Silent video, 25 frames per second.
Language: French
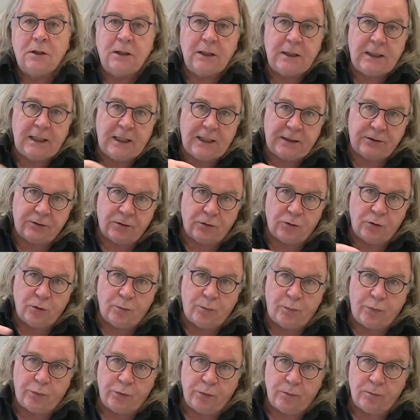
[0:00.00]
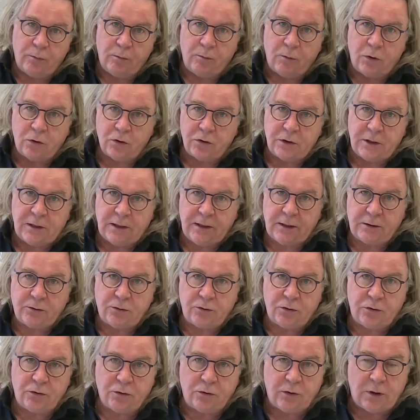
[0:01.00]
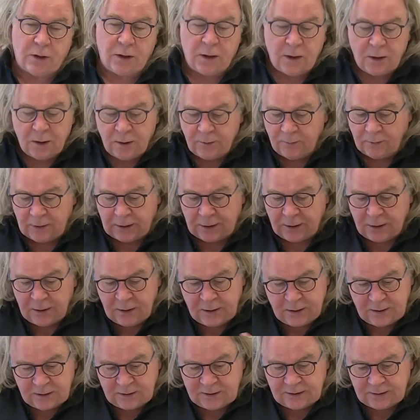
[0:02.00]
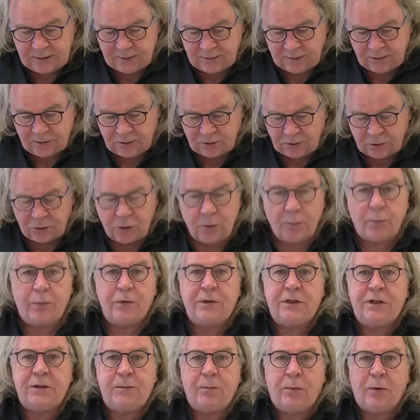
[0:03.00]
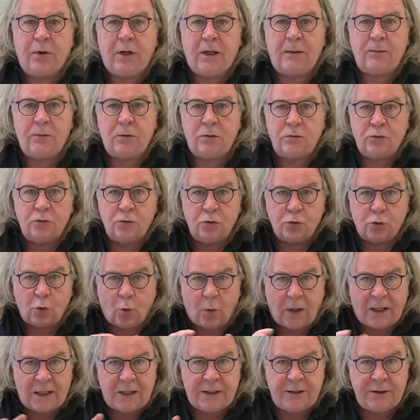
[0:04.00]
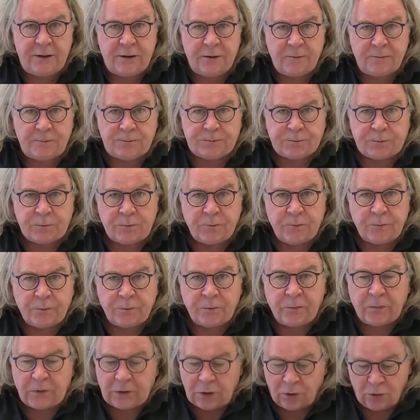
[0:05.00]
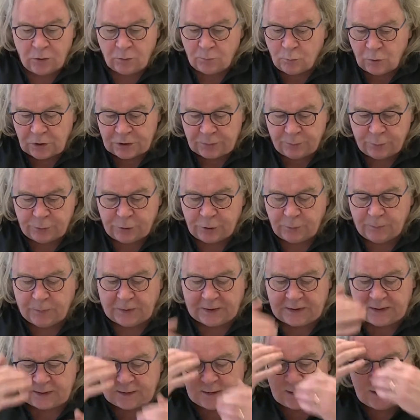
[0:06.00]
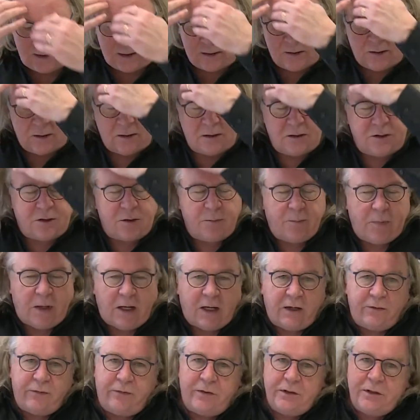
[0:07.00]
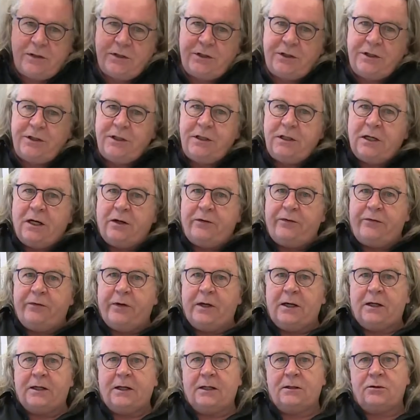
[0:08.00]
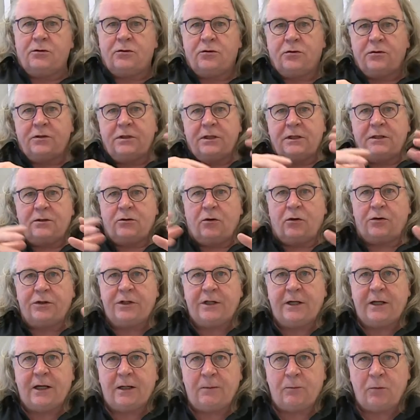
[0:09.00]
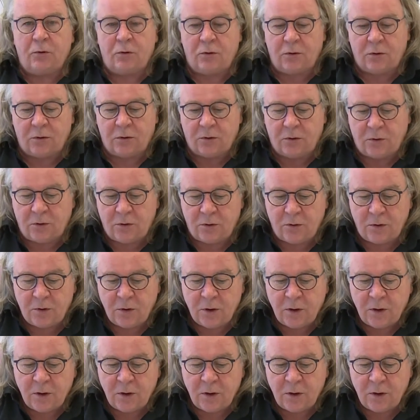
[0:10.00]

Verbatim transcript: Les lettres de plume mangent les lettres de chocolat. Voilà, c'est une sorte de petit poème de trois lignes. Euh, moi, je ne me suis pas cassé la tête, je n'ai pas réfléchi à faire quelque chose d'extraordinairement euh,